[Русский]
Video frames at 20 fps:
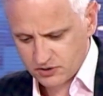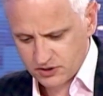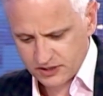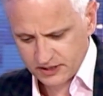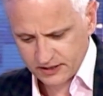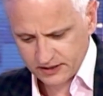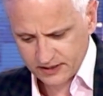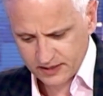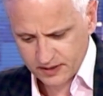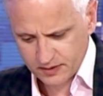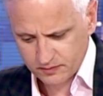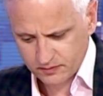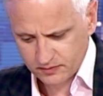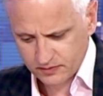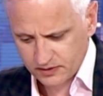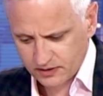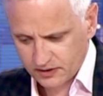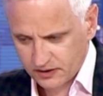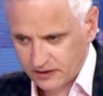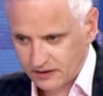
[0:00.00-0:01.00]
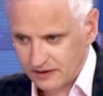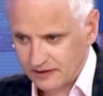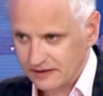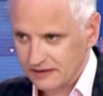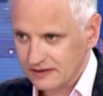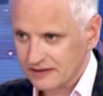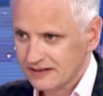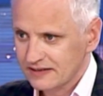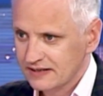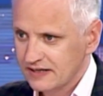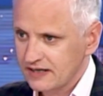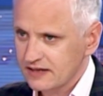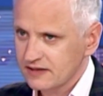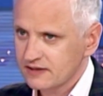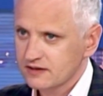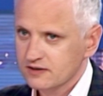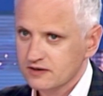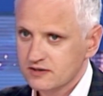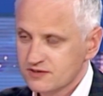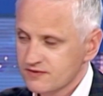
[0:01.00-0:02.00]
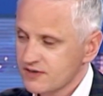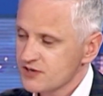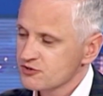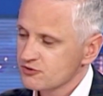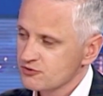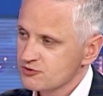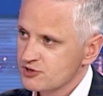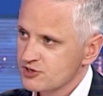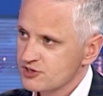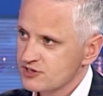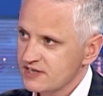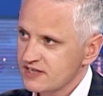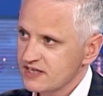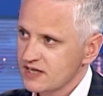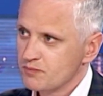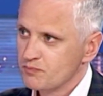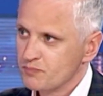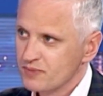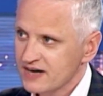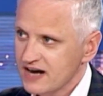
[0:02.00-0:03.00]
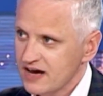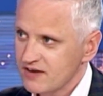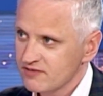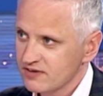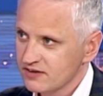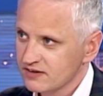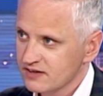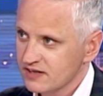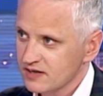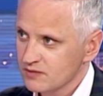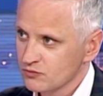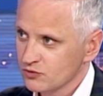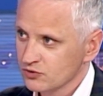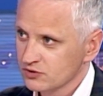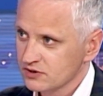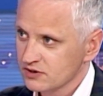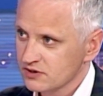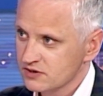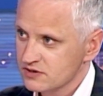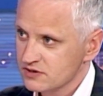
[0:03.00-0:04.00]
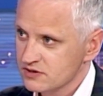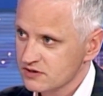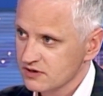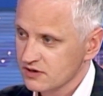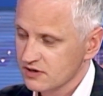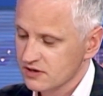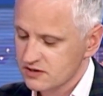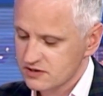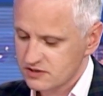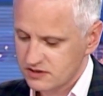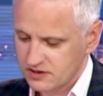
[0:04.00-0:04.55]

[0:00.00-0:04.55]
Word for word: сделаем. Э, как, с вашей точки зрения, правильно работать э, с